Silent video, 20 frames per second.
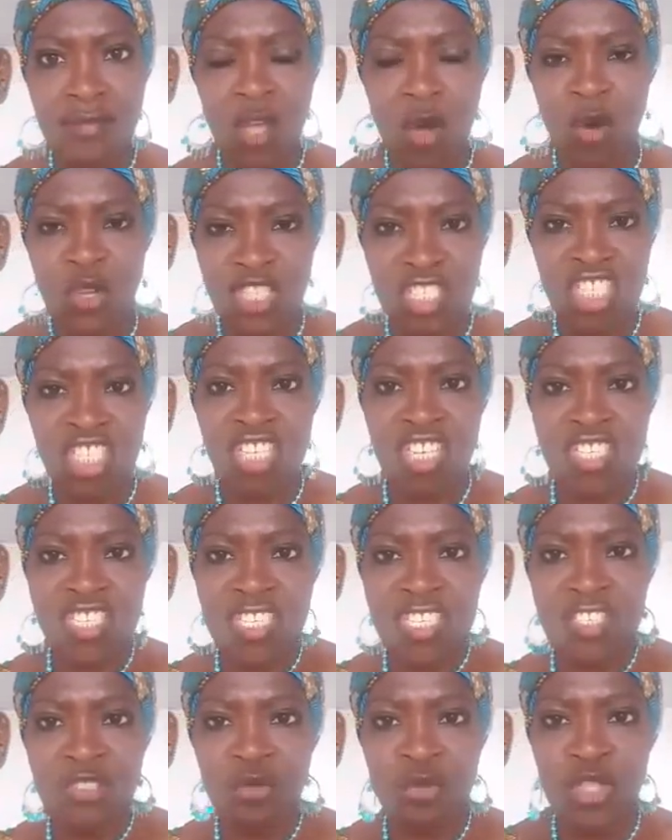On s'échangeait
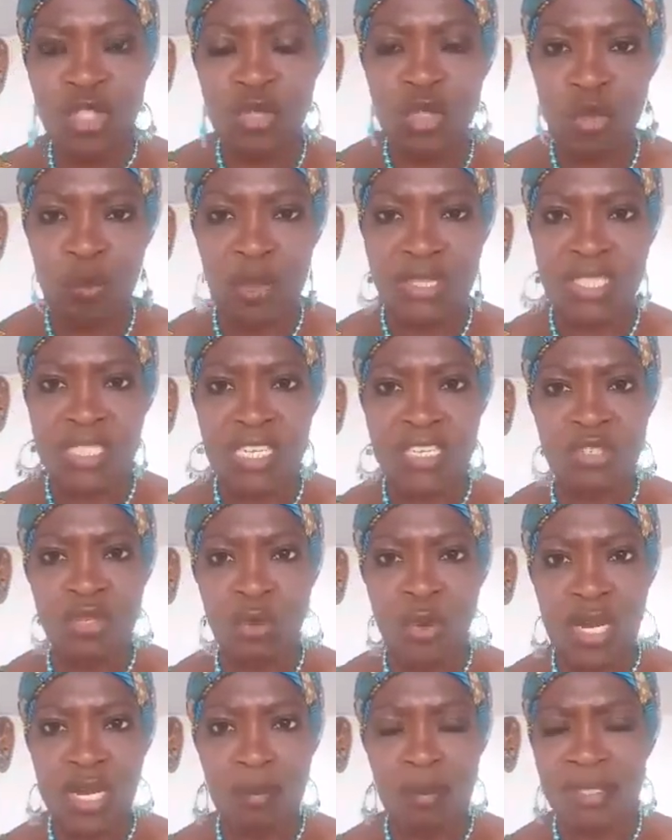les nourritures pendant la
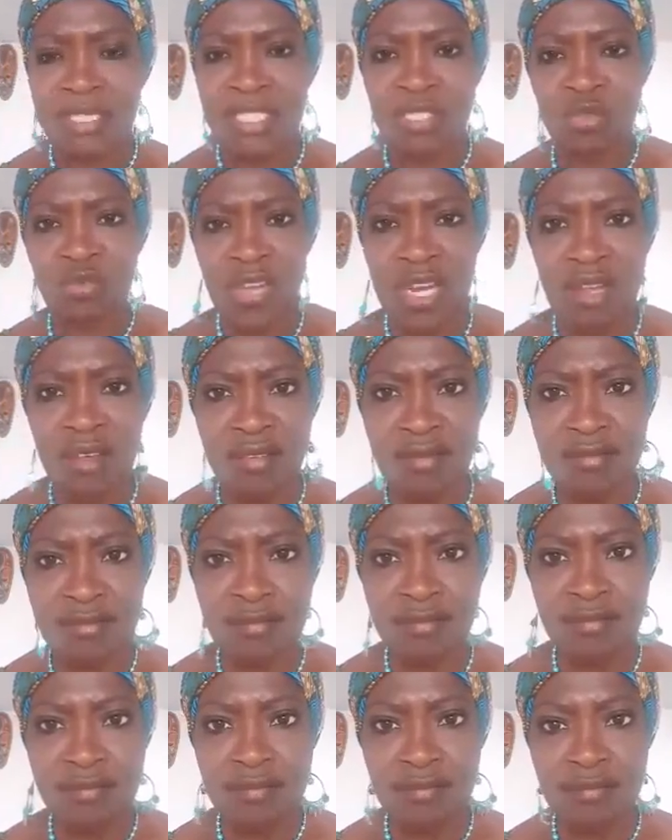Noël, pendant le Nouvel An.
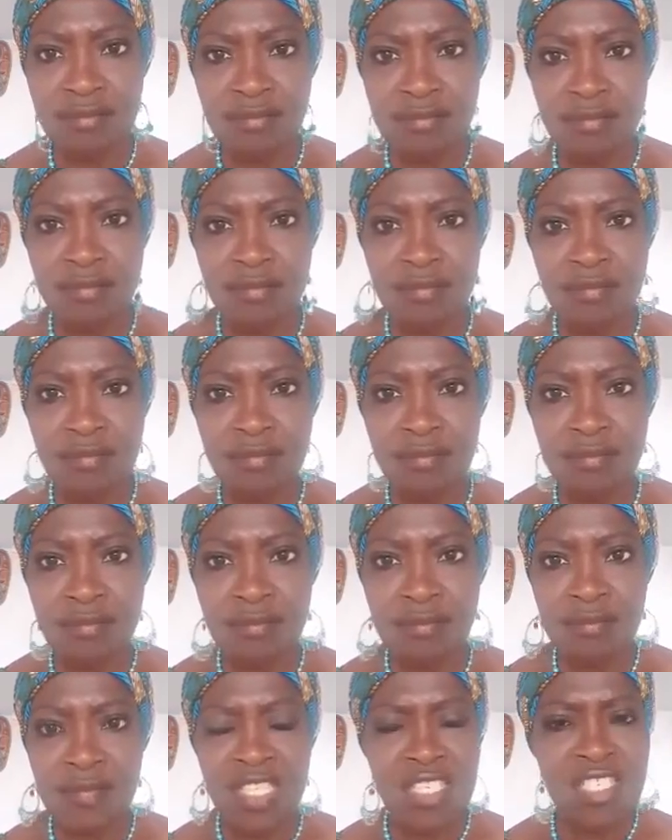
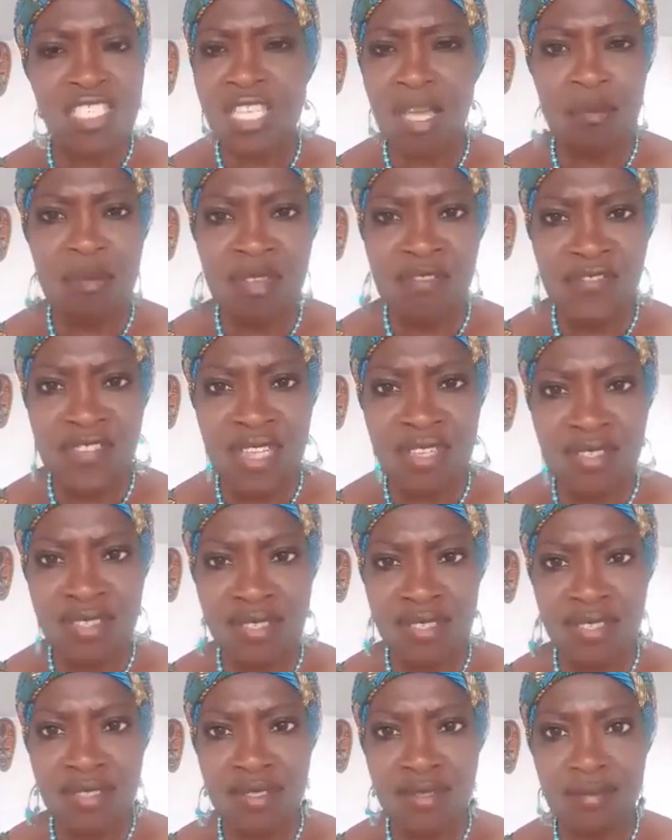Sans
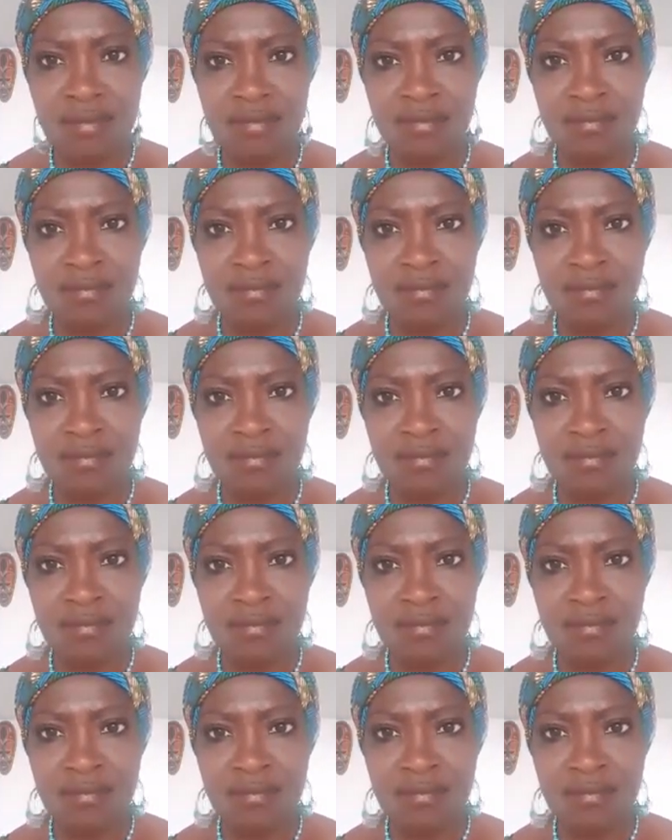méfiance.